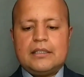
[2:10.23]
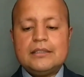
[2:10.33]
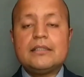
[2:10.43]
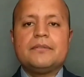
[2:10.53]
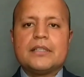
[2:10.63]

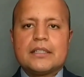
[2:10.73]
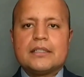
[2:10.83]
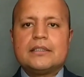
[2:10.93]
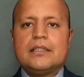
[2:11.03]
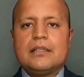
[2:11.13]
Esta
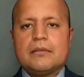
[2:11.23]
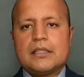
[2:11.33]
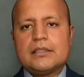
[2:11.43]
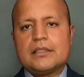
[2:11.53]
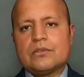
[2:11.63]
fragancia, la
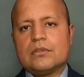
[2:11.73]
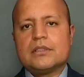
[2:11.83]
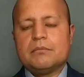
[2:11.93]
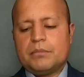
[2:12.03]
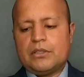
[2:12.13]
verdad es que su
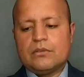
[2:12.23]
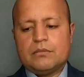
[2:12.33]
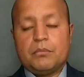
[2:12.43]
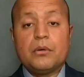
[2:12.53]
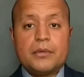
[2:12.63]
desempeño
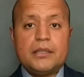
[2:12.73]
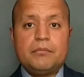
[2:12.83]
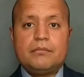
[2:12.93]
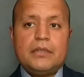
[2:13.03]
es pobre,